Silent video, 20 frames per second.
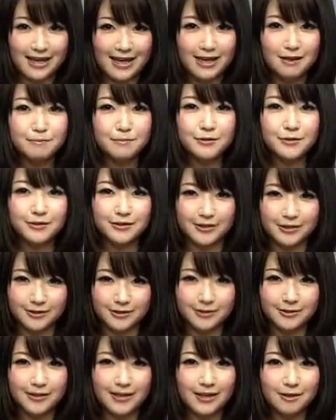塩分、
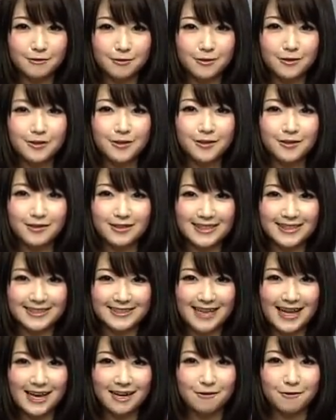休憩をとるように
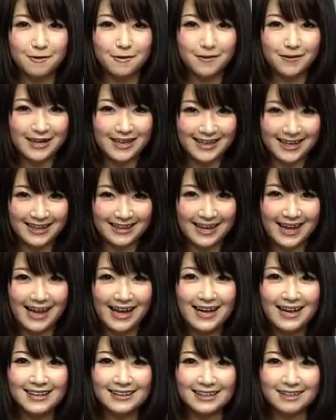して心がけて、